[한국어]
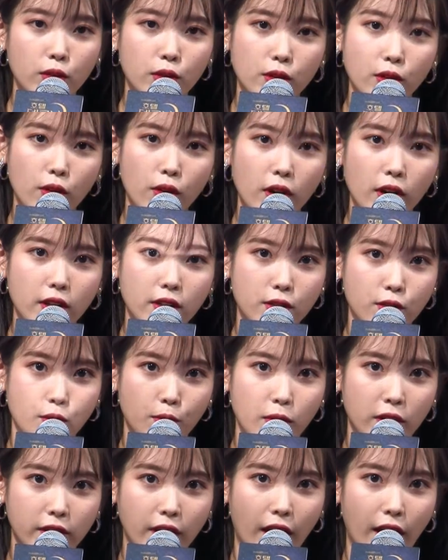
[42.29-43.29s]
이 역할이
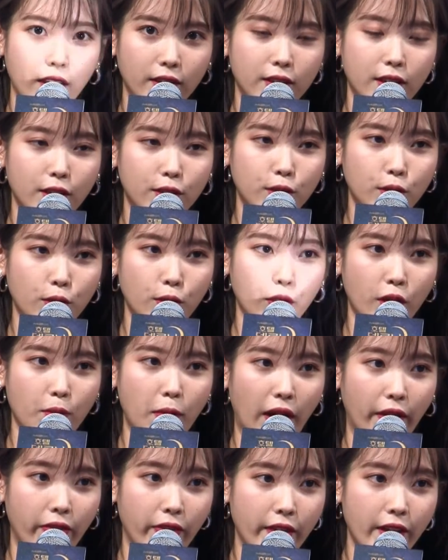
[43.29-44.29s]
정말 나한테 들어온 게
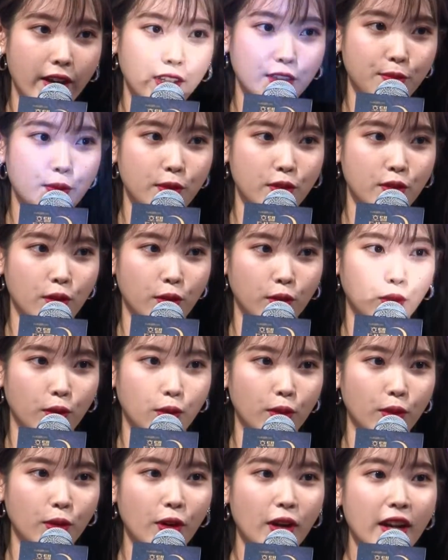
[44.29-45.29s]
맞나 싶을
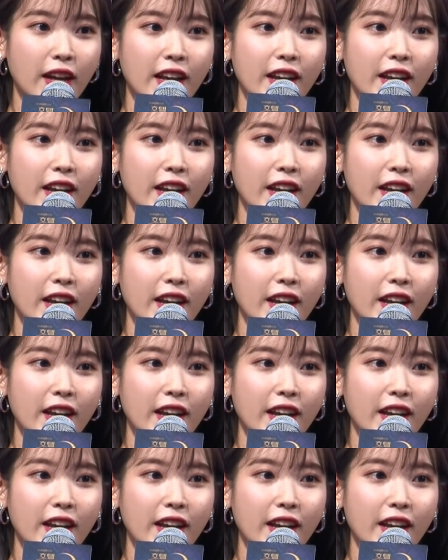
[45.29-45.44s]
정도로